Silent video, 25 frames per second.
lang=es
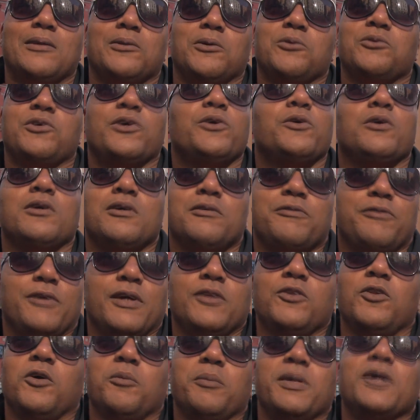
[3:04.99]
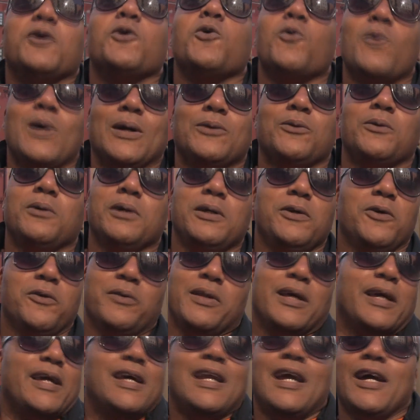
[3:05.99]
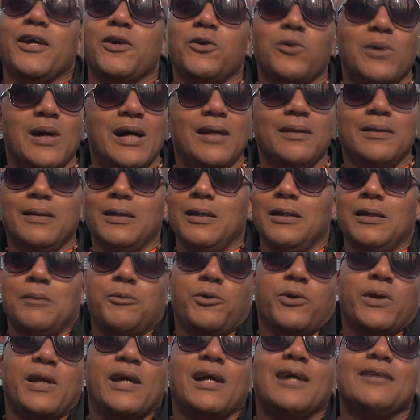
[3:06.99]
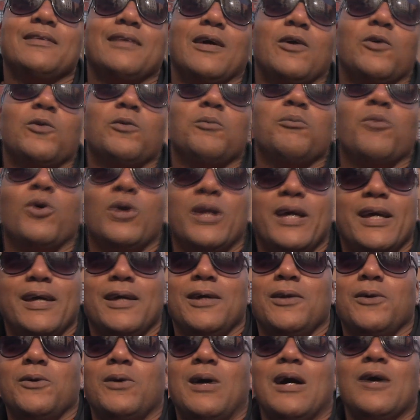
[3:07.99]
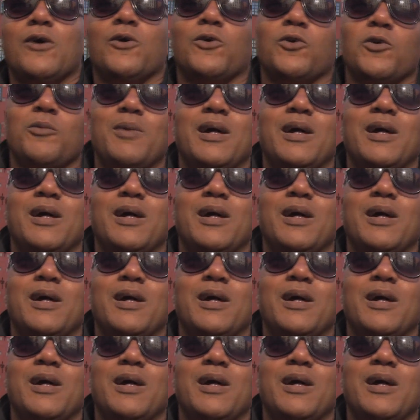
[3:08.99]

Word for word: Entonces yo defiendo mi cubatón y donde quiera que yo cante, podré cantar un bolero, o algo